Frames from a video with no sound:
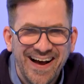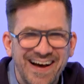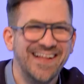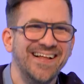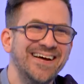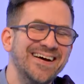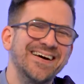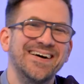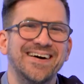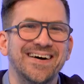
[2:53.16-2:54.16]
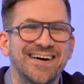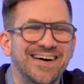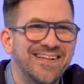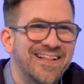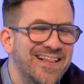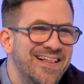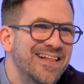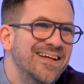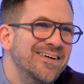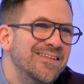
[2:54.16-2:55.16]
Euh, euh, c'est un peu
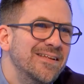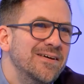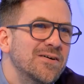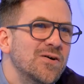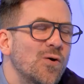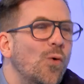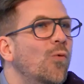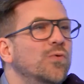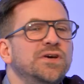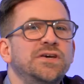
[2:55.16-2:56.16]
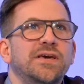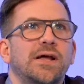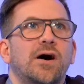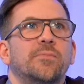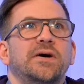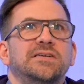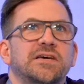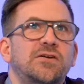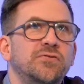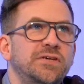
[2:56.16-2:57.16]
réducteur évidemment cette image que j'ai du geek. Alors après,
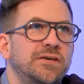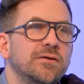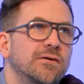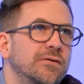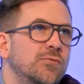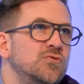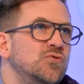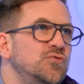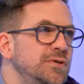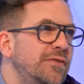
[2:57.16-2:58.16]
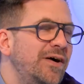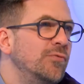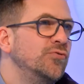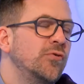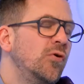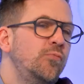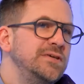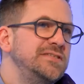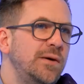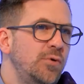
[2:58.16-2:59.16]
c'est vrai que le geek aujourd'hui, enfin, on,
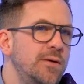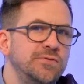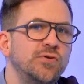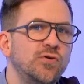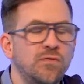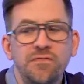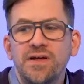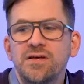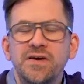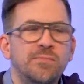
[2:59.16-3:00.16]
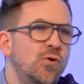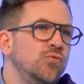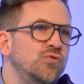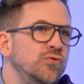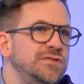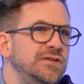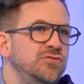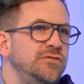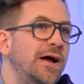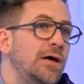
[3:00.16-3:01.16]
emploie ce terme-là parce que quand on fait un événement autour de
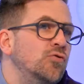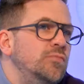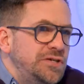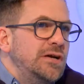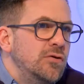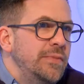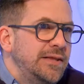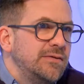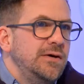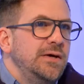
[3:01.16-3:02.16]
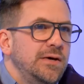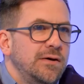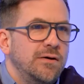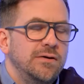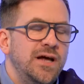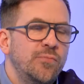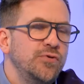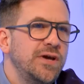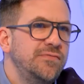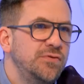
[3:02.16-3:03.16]
cet univers-là, on est obligé de le mettre. Mhm. il est un
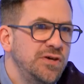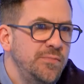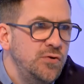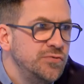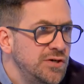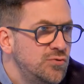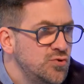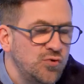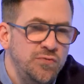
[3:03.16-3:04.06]
peu galvaudé, mais le geek